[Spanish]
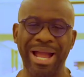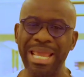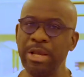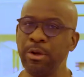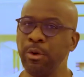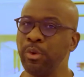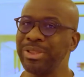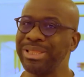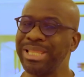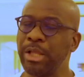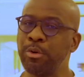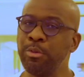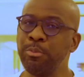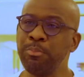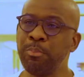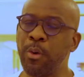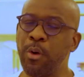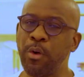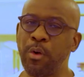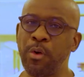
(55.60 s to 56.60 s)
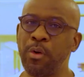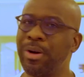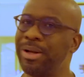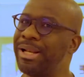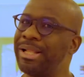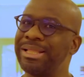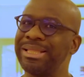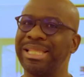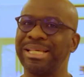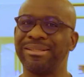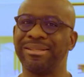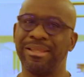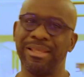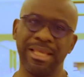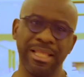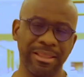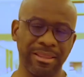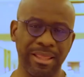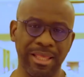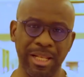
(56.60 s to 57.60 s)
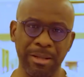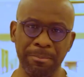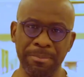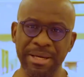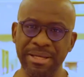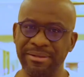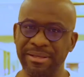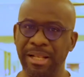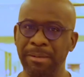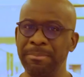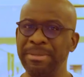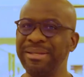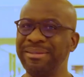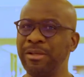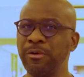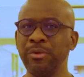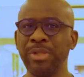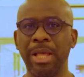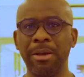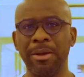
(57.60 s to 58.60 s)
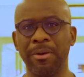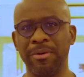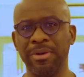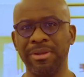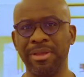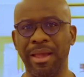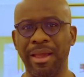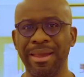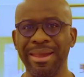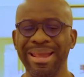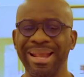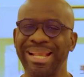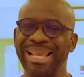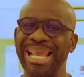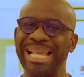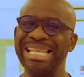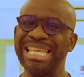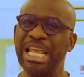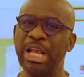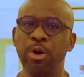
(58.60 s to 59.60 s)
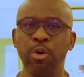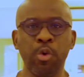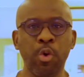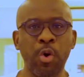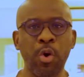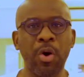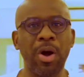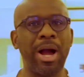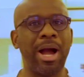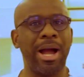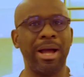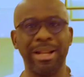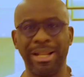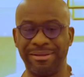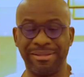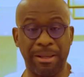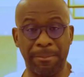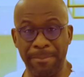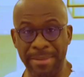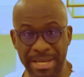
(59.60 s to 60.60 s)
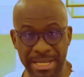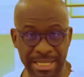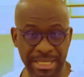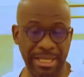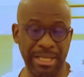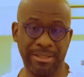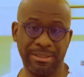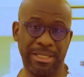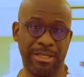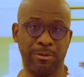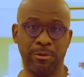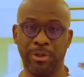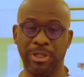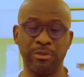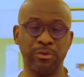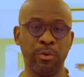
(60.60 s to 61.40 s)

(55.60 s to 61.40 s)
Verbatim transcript: ahí contar un poco el antecedente del biche. El biche es una bebida que llegó a las Américas, a lo que